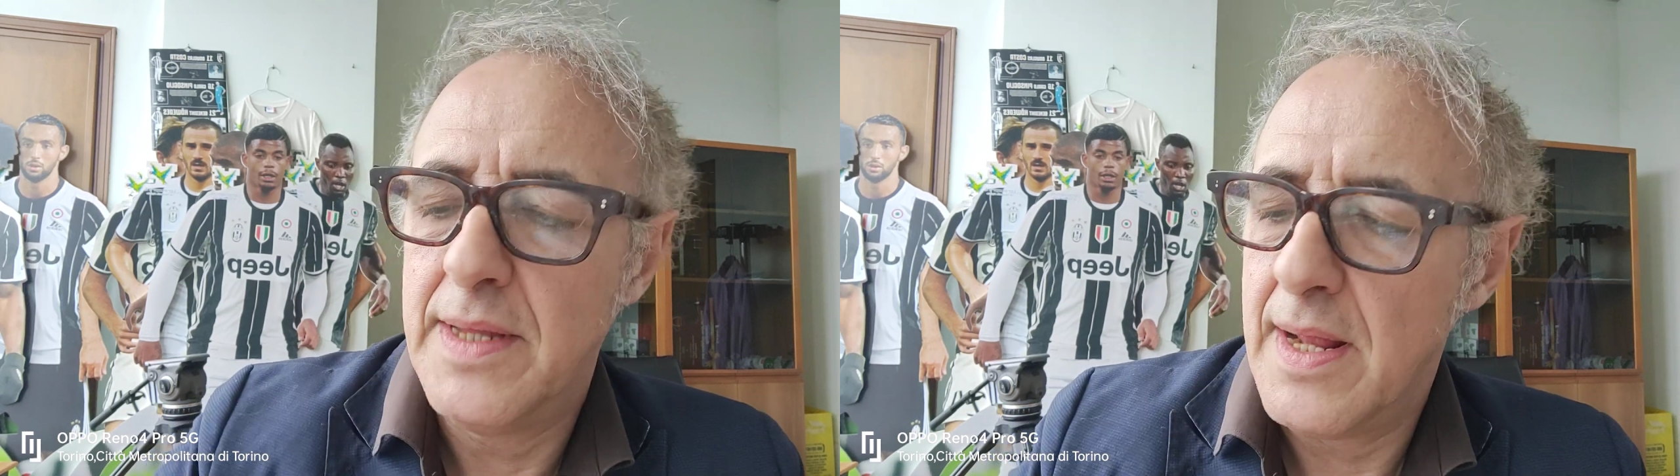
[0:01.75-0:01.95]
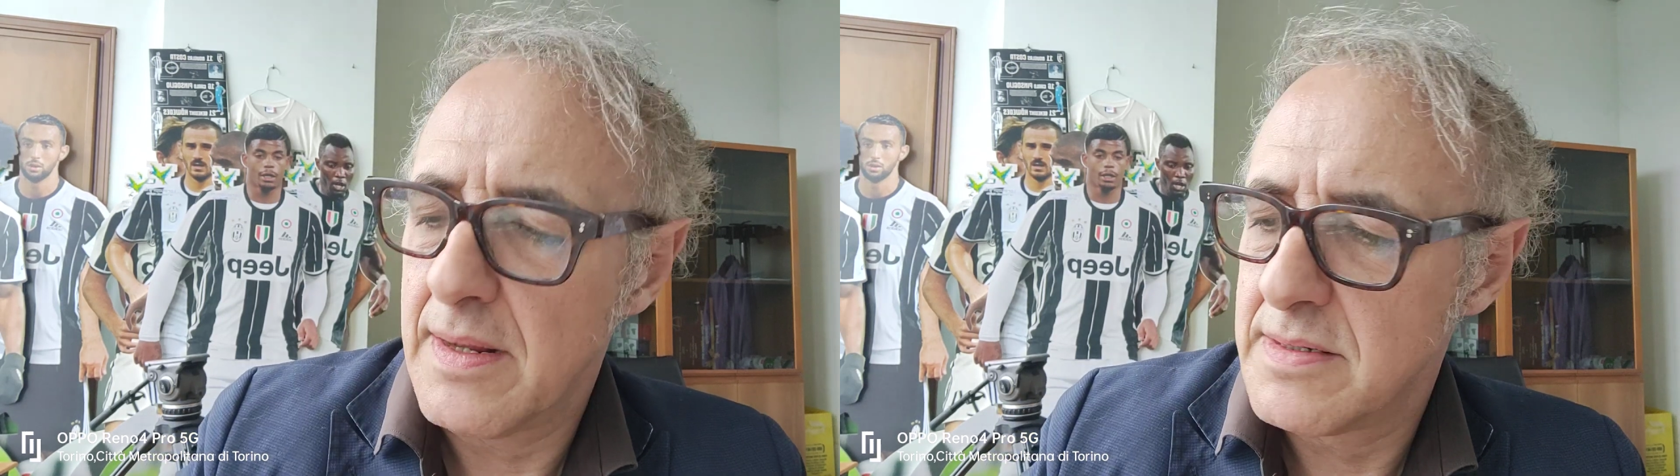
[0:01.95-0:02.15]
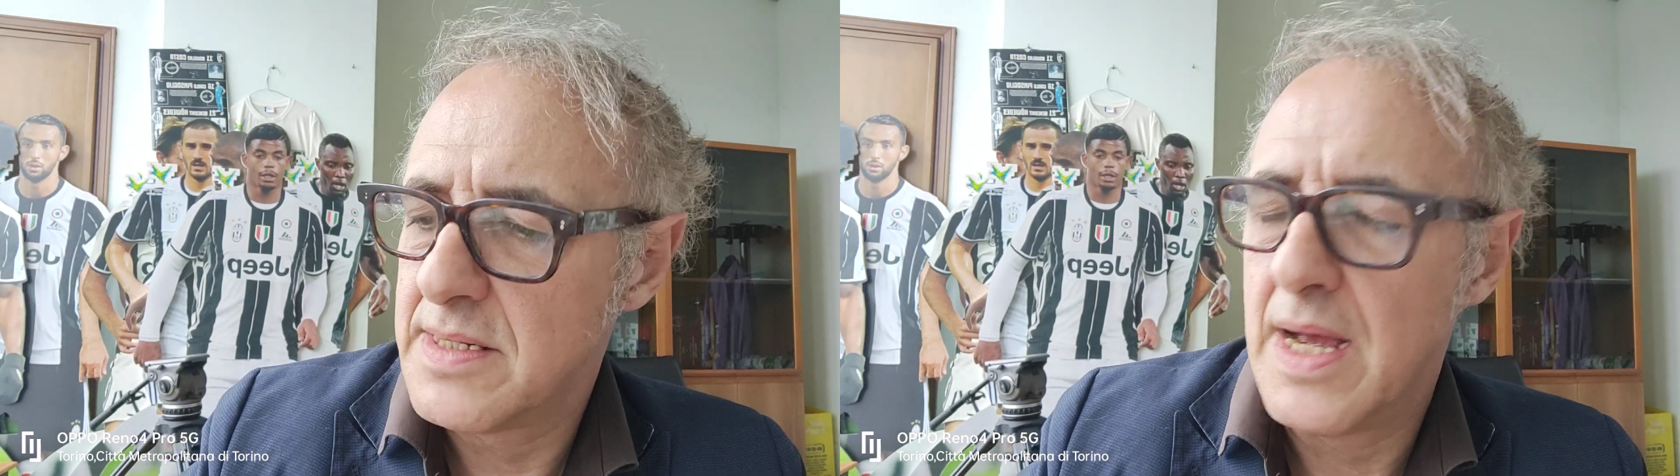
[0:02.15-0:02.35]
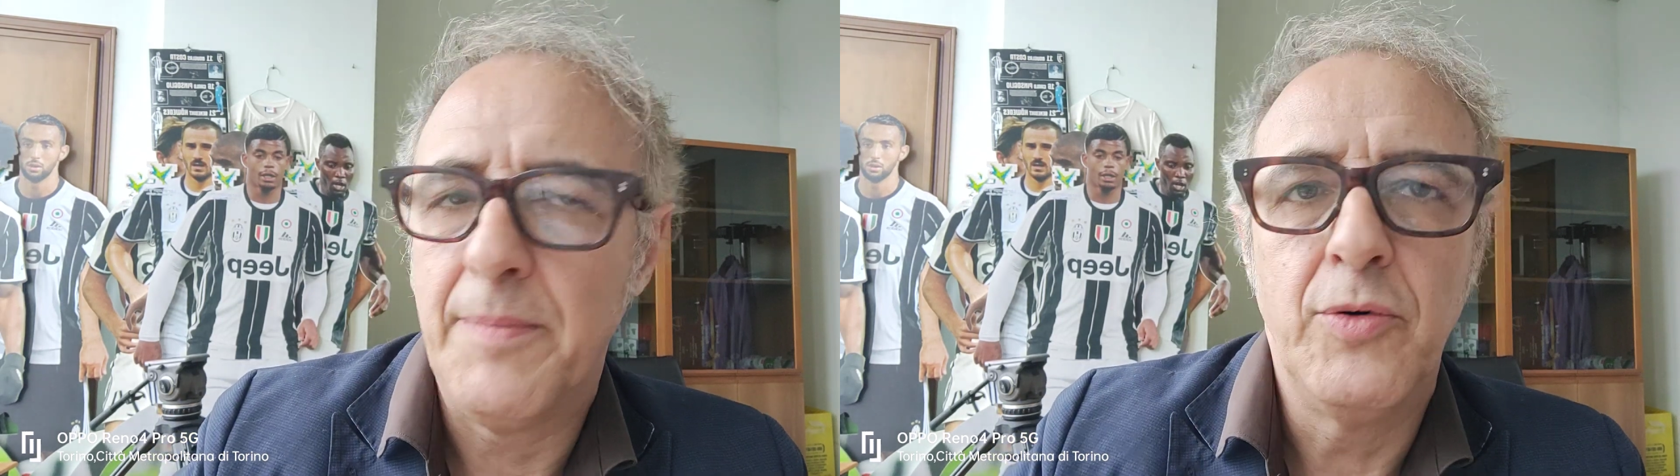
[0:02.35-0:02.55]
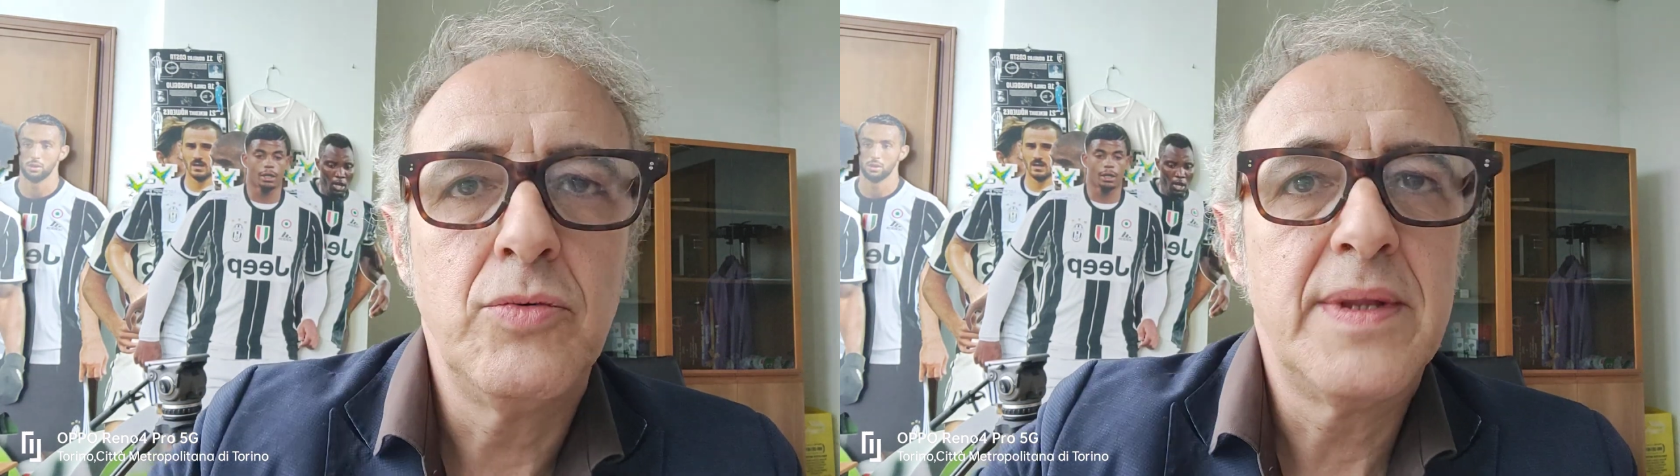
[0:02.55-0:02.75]

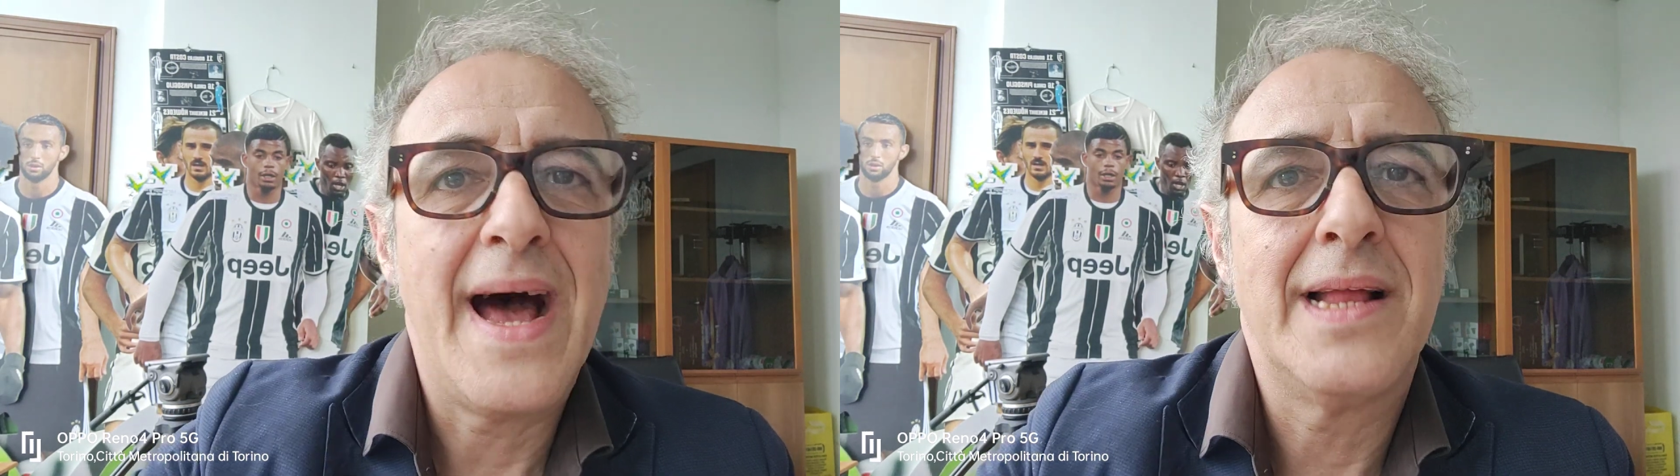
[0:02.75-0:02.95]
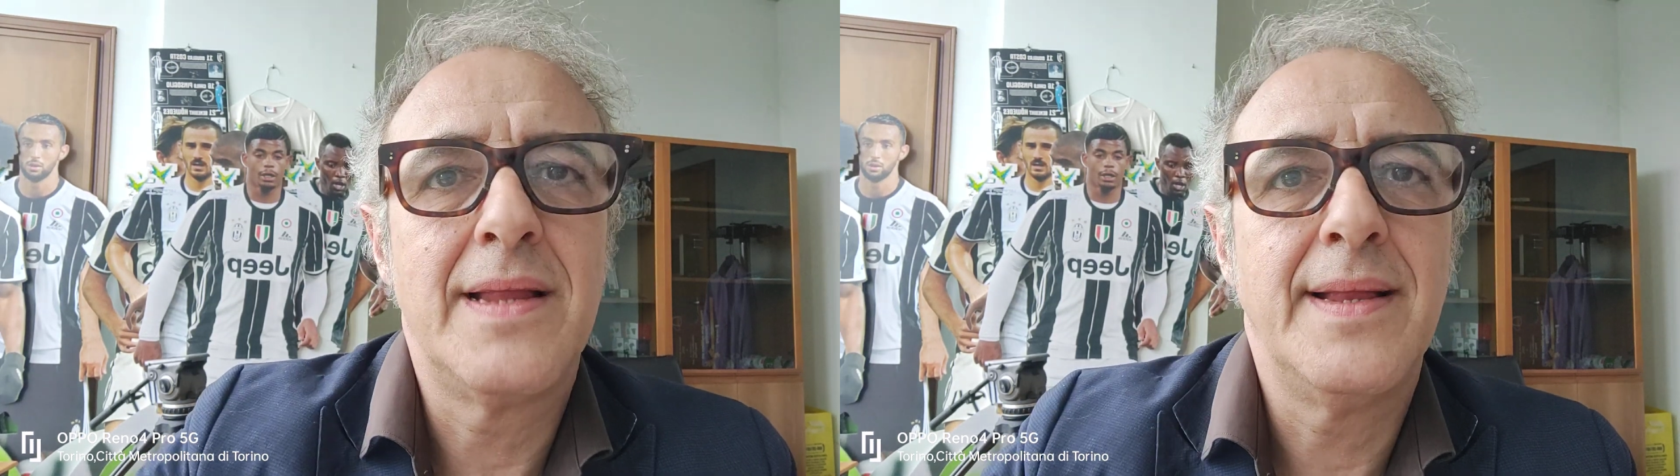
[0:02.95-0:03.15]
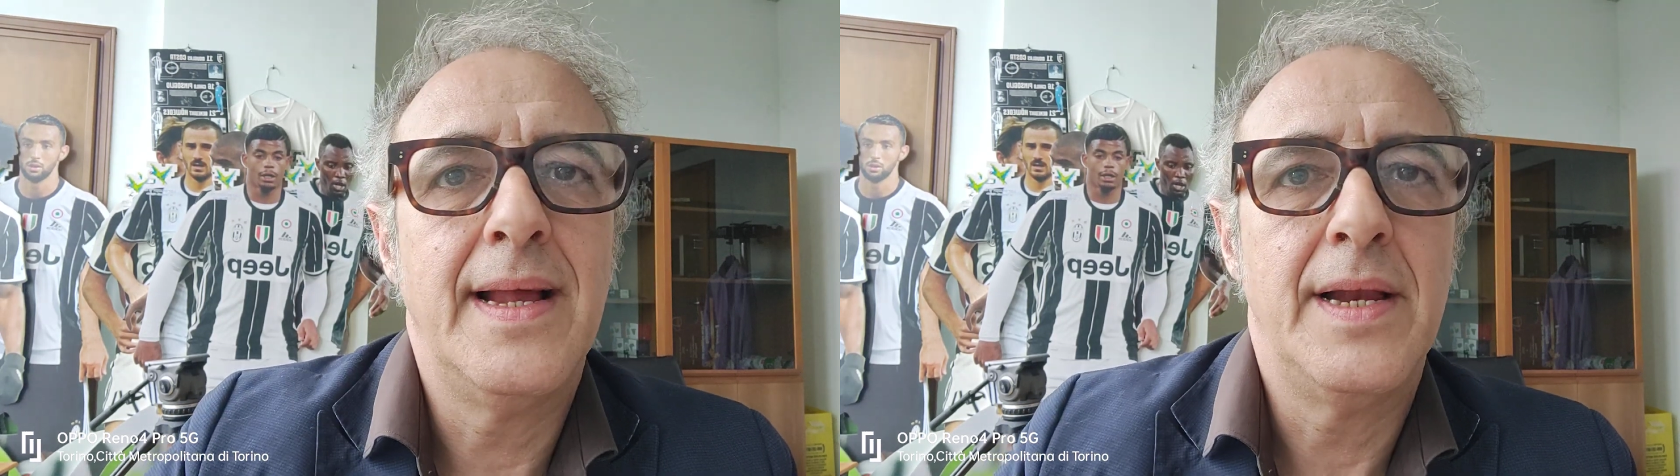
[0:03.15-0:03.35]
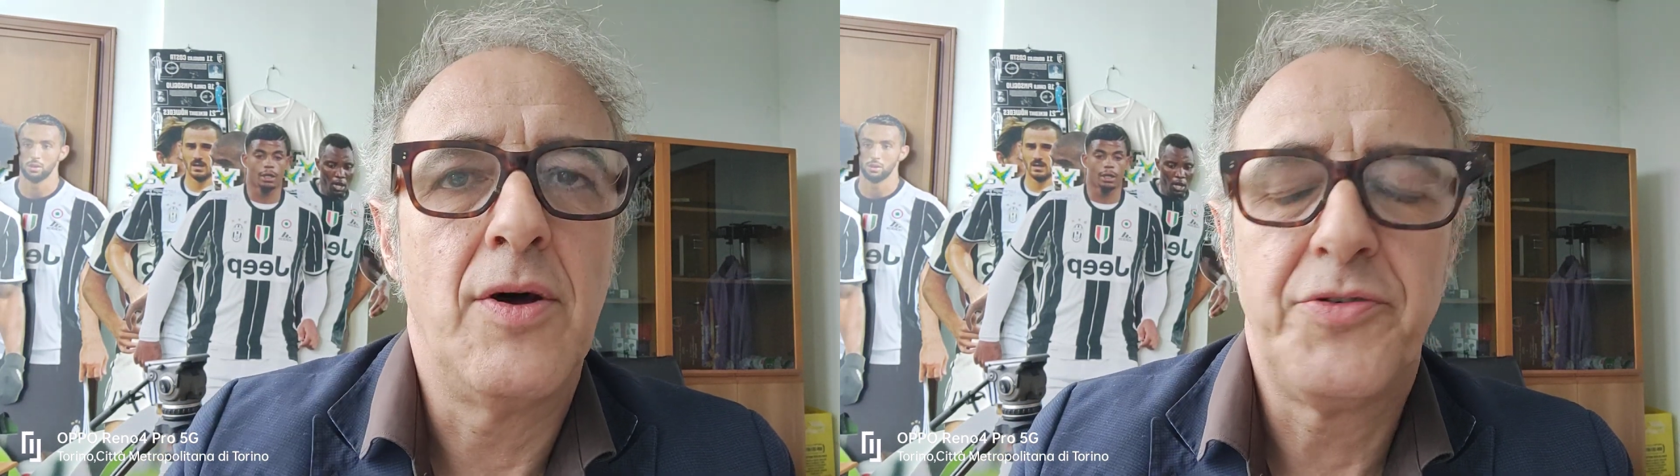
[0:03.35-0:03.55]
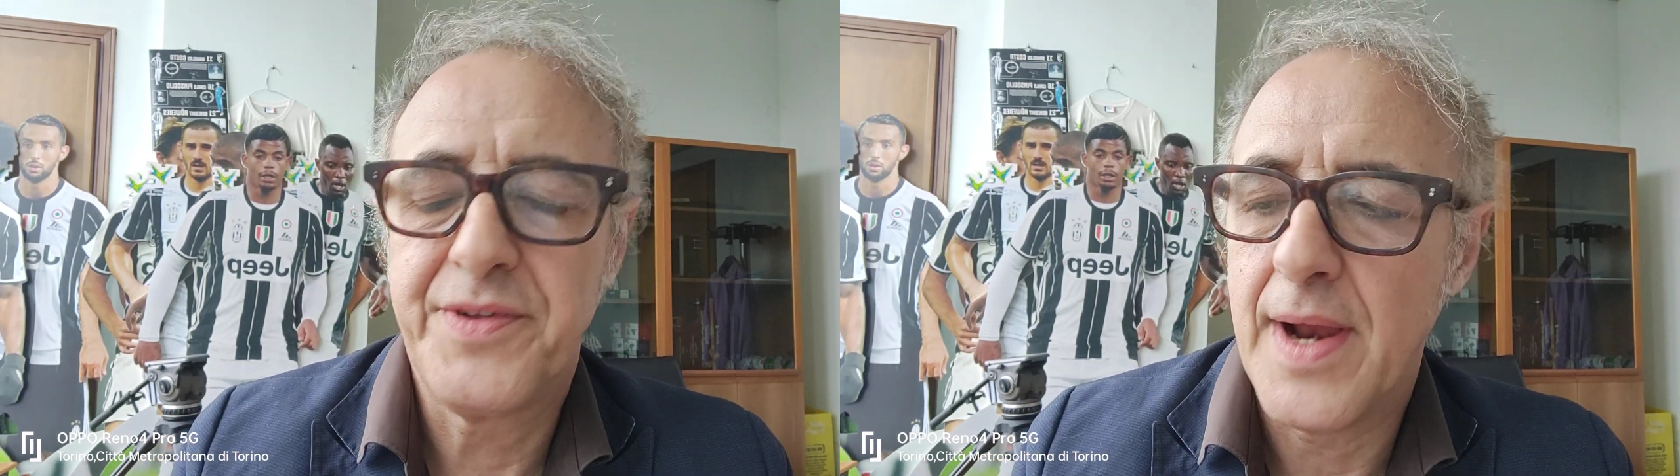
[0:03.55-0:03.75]
terza puntata della
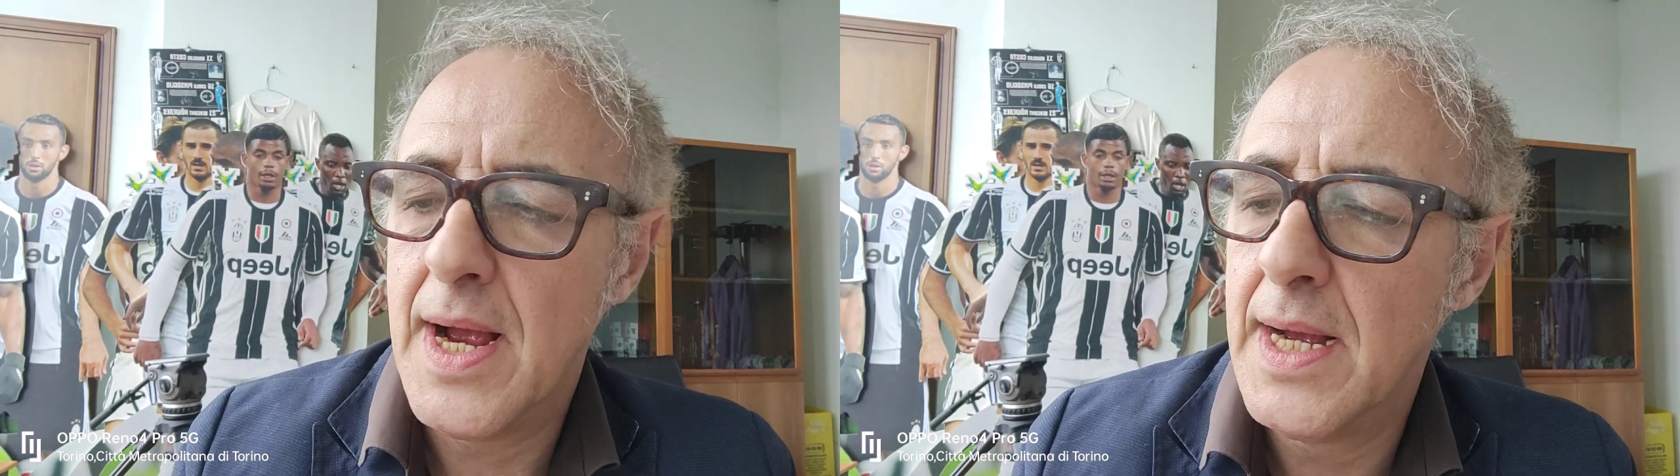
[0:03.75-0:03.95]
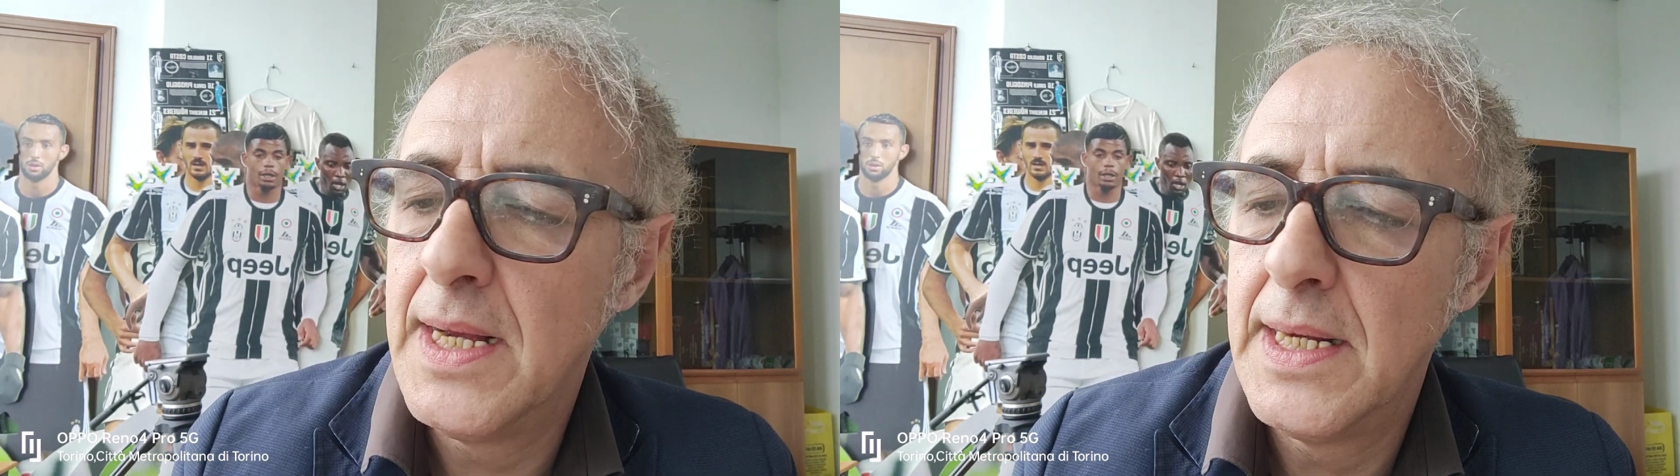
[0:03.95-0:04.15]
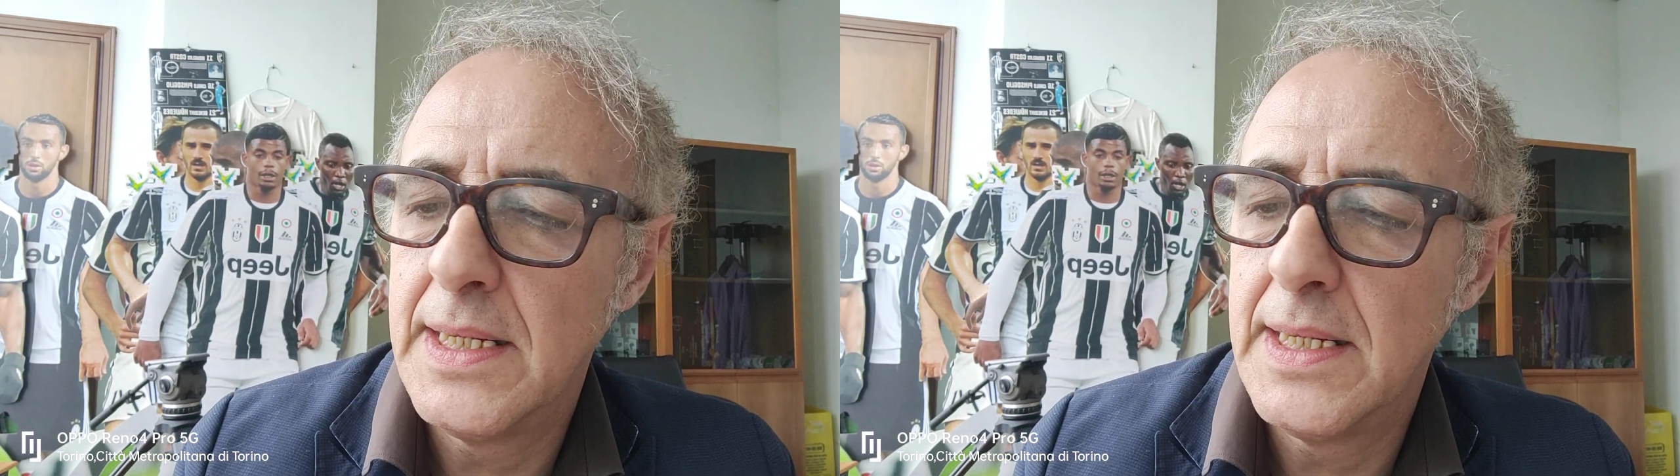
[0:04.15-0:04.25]
nostra